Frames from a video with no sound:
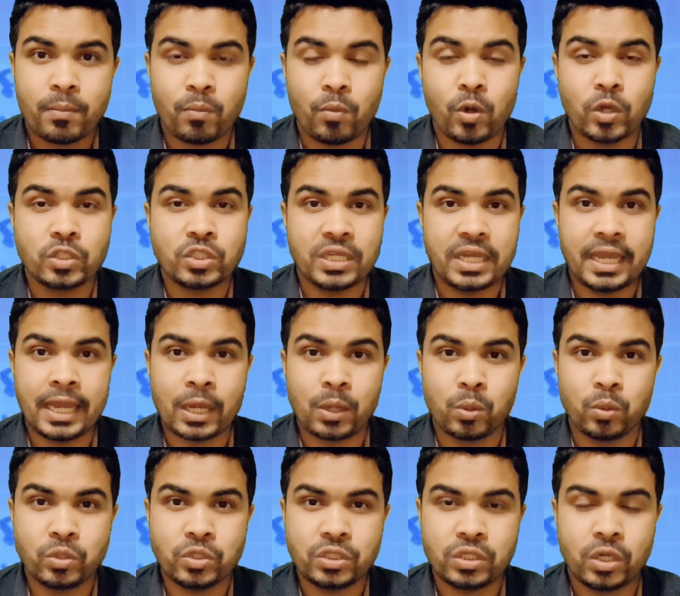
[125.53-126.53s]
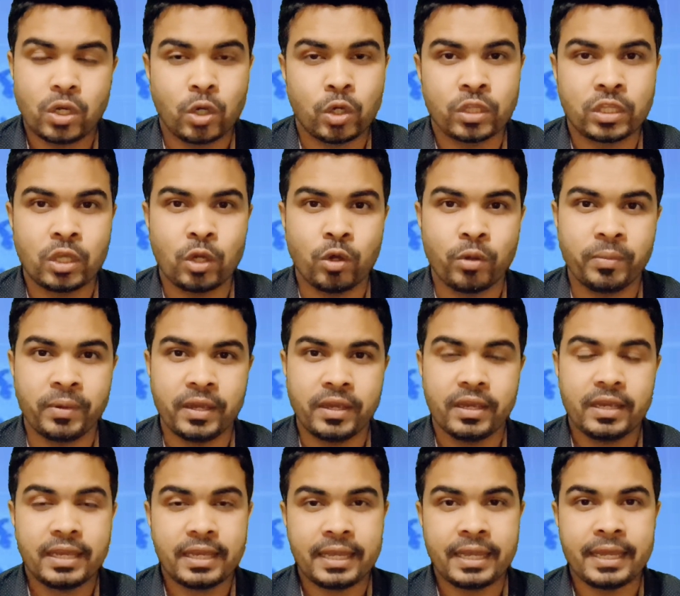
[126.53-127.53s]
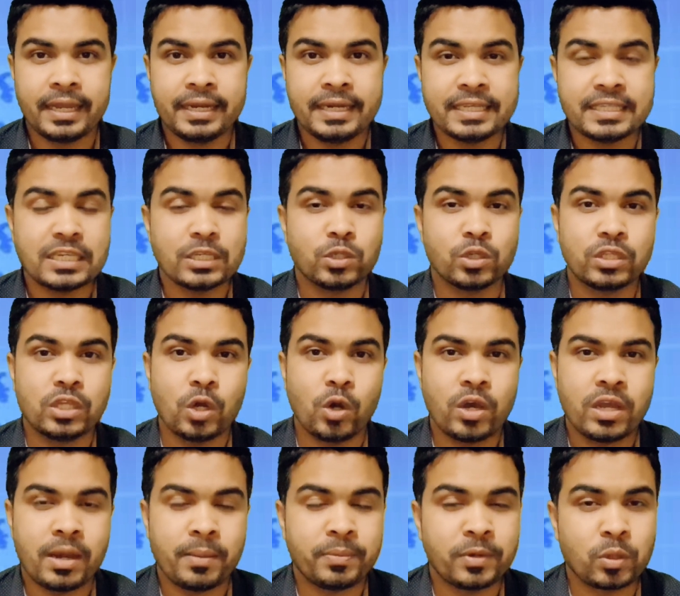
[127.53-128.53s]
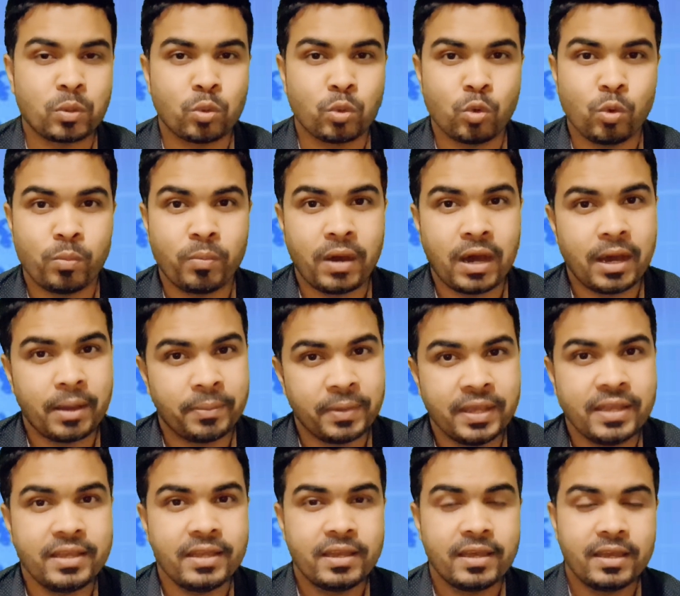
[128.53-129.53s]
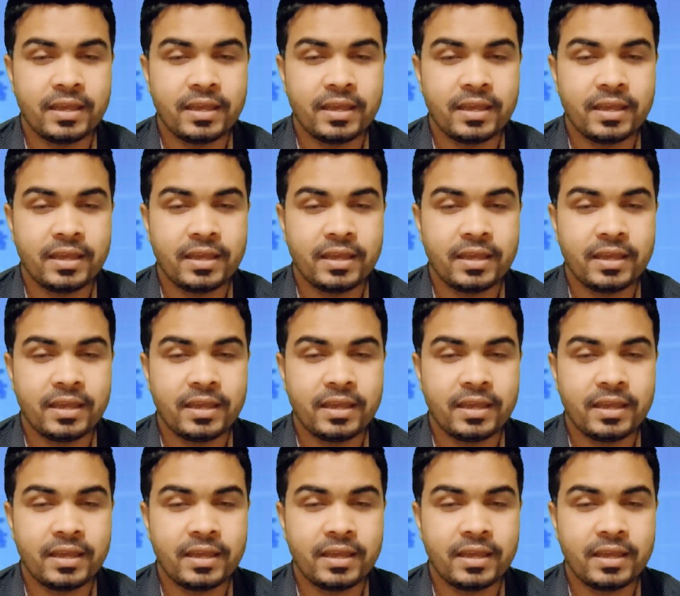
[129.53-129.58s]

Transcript: বয়স একুশ হতে হবে এর নিচে যদি হয় আপনি কোনোভাবেই